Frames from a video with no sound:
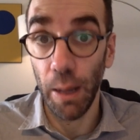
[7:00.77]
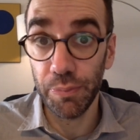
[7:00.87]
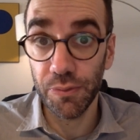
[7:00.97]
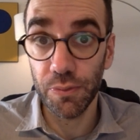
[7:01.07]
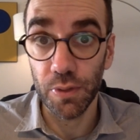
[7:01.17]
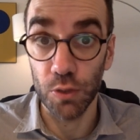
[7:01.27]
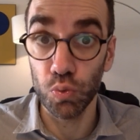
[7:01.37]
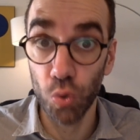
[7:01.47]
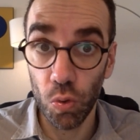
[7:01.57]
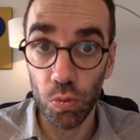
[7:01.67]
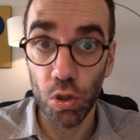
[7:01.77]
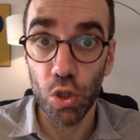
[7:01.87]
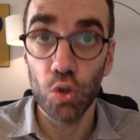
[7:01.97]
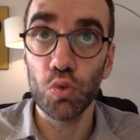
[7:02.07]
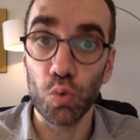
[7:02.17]
Apt et Toulon
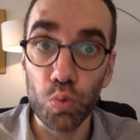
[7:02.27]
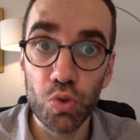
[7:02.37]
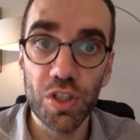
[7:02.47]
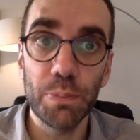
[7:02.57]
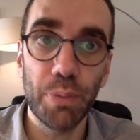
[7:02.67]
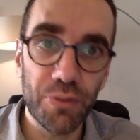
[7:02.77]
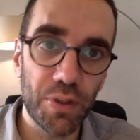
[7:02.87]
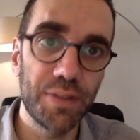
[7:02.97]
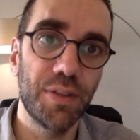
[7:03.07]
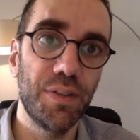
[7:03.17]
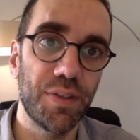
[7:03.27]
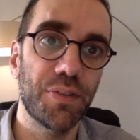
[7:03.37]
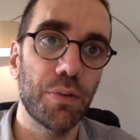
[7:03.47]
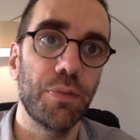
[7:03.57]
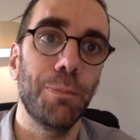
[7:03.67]
sont touchés pendant l'été
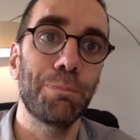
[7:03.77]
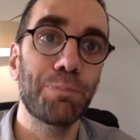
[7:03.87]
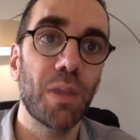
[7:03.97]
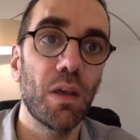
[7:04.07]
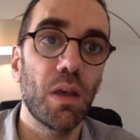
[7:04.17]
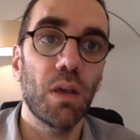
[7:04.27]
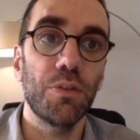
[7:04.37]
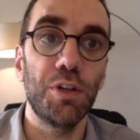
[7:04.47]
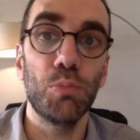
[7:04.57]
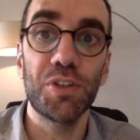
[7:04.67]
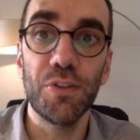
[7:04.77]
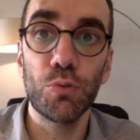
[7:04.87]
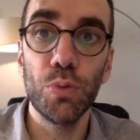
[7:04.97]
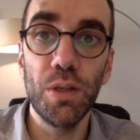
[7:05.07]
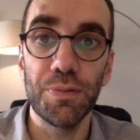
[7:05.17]
1720. Dans les mois qui
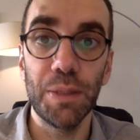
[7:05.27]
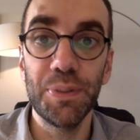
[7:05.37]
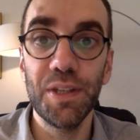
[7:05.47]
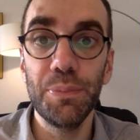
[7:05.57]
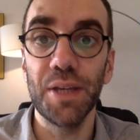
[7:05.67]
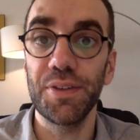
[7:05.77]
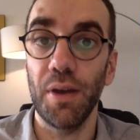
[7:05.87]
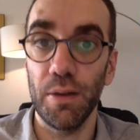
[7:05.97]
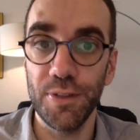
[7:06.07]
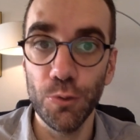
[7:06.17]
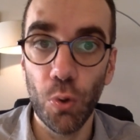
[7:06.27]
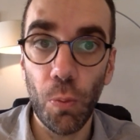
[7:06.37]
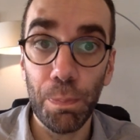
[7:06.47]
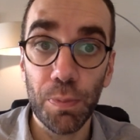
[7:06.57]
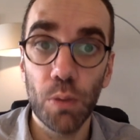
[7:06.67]
suivent, l'épidémie atteint
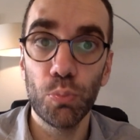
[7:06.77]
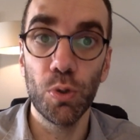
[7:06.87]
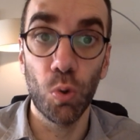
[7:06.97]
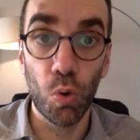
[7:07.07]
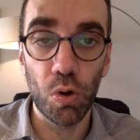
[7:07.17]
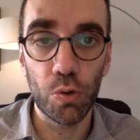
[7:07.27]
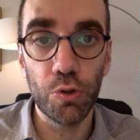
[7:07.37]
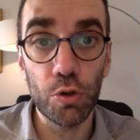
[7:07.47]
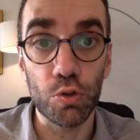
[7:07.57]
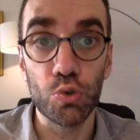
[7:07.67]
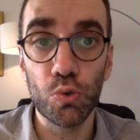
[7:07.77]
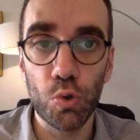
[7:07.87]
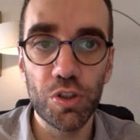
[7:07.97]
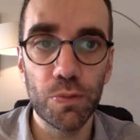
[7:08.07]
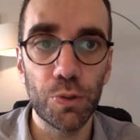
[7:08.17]
Avignon, puis le Haut-Languedoc
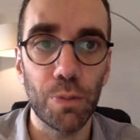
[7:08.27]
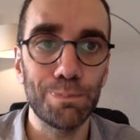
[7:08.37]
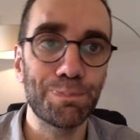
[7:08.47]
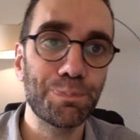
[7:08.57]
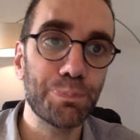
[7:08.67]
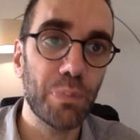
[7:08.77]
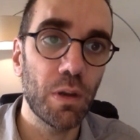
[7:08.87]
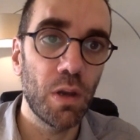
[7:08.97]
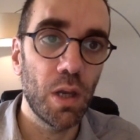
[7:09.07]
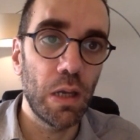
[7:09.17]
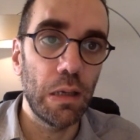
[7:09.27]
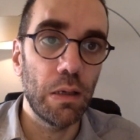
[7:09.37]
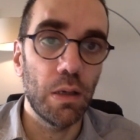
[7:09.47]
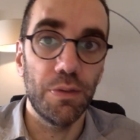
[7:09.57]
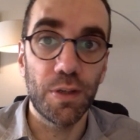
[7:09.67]
jusqu'au Gévaudan.
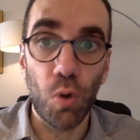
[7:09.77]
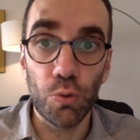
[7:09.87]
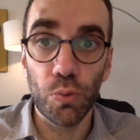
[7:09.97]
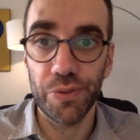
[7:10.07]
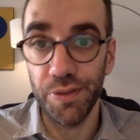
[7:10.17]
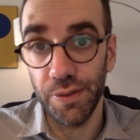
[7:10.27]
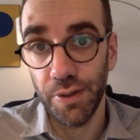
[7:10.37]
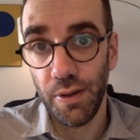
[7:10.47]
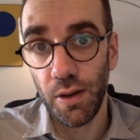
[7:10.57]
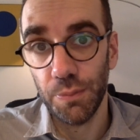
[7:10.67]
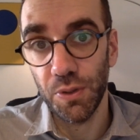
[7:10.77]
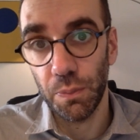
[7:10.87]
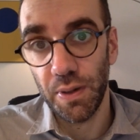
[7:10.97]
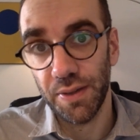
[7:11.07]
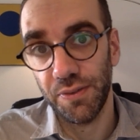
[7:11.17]
Des cordons sanitaires mis
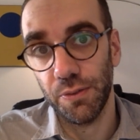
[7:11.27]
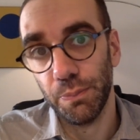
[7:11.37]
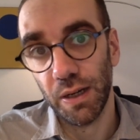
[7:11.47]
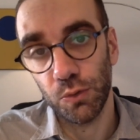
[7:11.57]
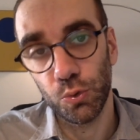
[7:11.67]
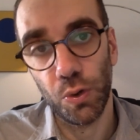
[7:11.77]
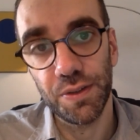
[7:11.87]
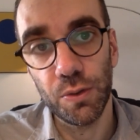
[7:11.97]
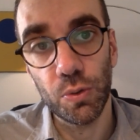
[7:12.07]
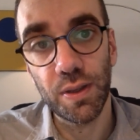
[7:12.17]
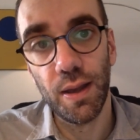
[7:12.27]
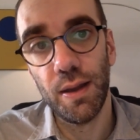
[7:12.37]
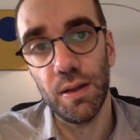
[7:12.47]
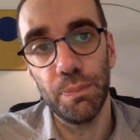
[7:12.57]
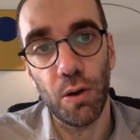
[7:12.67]
en place par les autorités
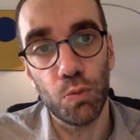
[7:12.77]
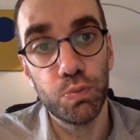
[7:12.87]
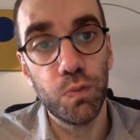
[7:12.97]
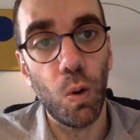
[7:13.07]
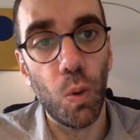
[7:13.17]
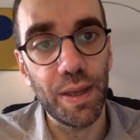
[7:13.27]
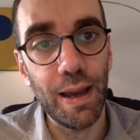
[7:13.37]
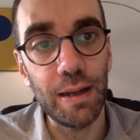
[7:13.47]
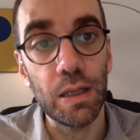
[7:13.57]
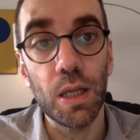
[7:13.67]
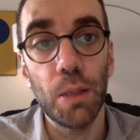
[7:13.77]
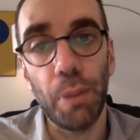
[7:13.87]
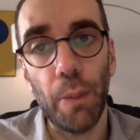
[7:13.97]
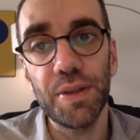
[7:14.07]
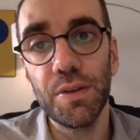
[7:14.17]
locales et par le pouvoir royal
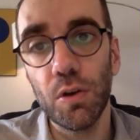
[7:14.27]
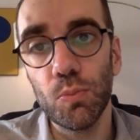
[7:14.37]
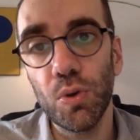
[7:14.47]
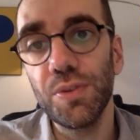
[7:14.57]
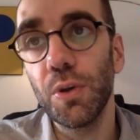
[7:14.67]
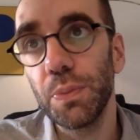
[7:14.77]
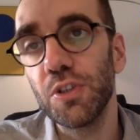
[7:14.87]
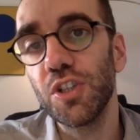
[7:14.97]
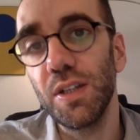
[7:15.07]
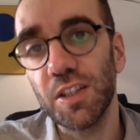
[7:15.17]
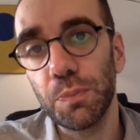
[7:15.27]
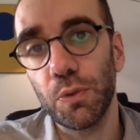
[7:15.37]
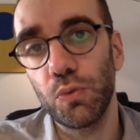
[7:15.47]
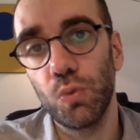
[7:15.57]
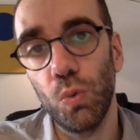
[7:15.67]
permettent néanmoins d'empêcher
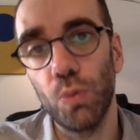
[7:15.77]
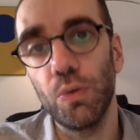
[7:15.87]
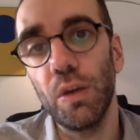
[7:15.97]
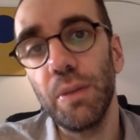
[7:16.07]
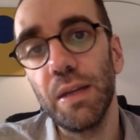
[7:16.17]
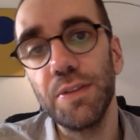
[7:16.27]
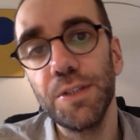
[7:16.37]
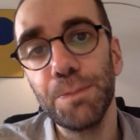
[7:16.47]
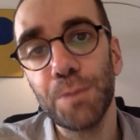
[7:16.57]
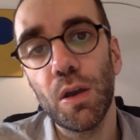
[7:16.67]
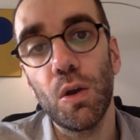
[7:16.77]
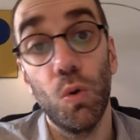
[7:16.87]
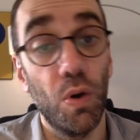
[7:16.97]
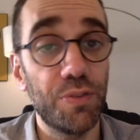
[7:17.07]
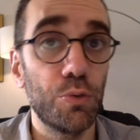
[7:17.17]
l'expansion de la maladie
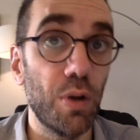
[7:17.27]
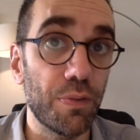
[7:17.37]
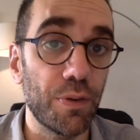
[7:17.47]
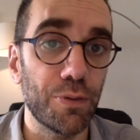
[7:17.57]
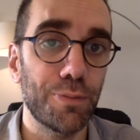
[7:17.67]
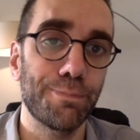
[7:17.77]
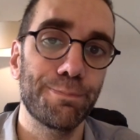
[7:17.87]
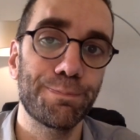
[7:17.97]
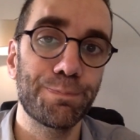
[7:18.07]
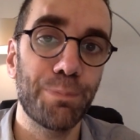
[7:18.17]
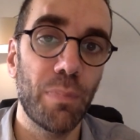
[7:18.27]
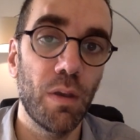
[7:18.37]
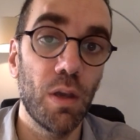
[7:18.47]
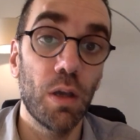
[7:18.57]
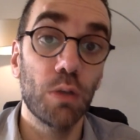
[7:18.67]
au reste de la France.
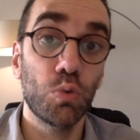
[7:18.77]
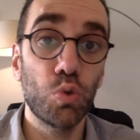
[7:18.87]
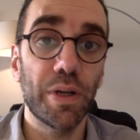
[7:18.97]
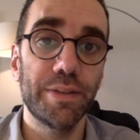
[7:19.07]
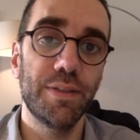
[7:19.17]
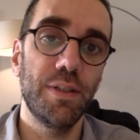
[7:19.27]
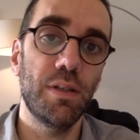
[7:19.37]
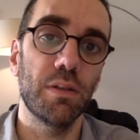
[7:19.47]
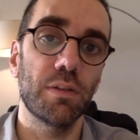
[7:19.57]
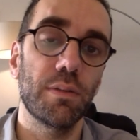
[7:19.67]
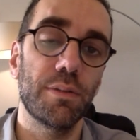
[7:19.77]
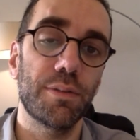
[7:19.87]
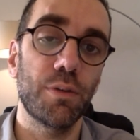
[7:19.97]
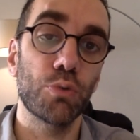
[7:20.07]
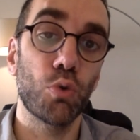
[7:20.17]
Toujours est-il
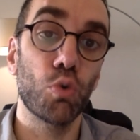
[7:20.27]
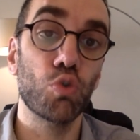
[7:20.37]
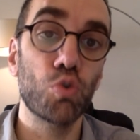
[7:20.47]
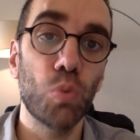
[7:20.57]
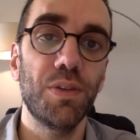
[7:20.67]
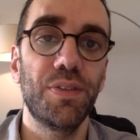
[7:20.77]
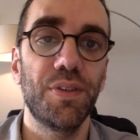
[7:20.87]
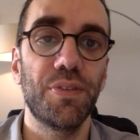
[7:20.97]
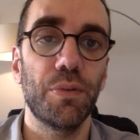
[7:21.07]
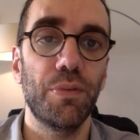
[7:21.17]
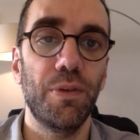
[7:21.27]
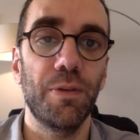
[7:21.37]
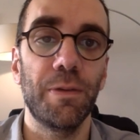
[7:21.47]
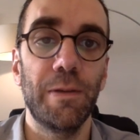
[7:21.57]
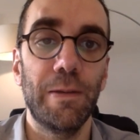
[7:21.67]
qu'entre juin
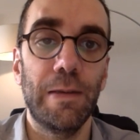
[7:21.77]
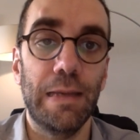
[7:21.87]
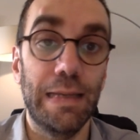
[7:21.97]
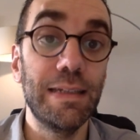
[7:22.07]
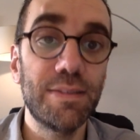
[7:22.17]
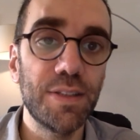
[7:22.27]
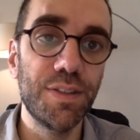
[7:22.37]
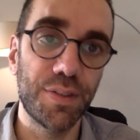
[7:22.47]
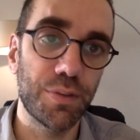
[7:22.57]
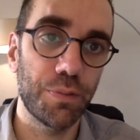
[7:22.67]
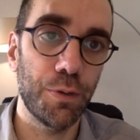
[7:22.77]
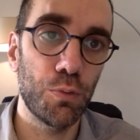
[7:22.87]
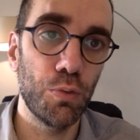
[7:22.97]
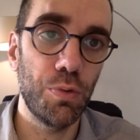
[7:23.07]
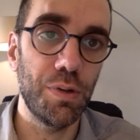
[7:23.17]
1720 et l'été
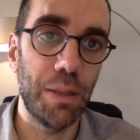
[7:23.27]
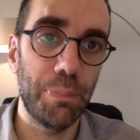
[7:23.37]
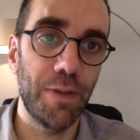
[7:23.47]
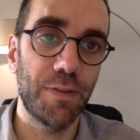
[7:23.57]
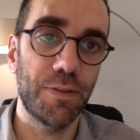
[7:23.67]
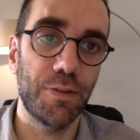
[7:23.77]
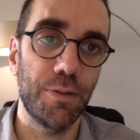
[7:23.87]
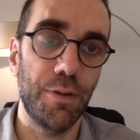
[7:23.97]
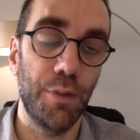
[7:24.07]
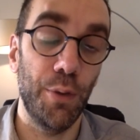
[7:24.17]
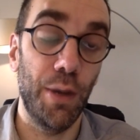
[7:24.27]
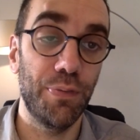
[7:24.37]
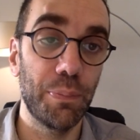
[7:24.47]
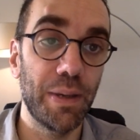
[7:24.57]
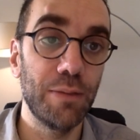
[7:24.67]
1722, la peste euh, a
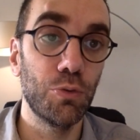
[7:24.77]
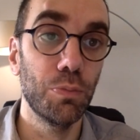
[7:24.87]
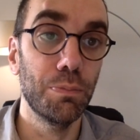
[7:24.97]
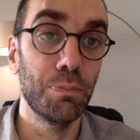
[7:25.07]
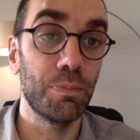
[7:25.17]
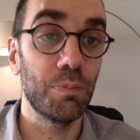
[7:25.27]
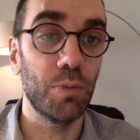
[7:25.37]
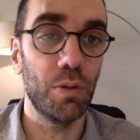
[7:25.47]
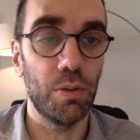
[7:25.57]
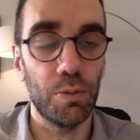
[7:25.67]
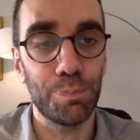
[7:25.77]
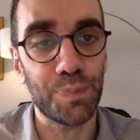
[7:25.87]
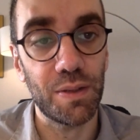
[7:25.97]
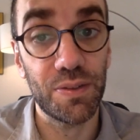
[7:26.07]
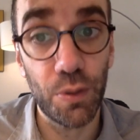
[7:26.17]
fait près de
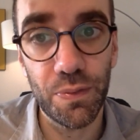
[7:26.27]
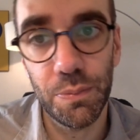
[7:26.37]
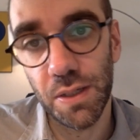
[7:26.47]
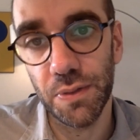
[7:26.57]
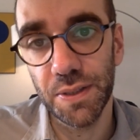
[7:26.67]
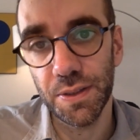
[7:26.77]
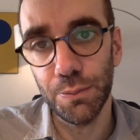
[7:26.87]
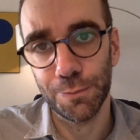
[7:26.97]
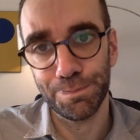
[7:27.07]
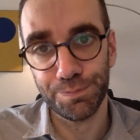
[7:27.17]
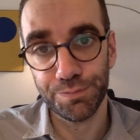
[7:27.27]
120 euh, 000 victimes,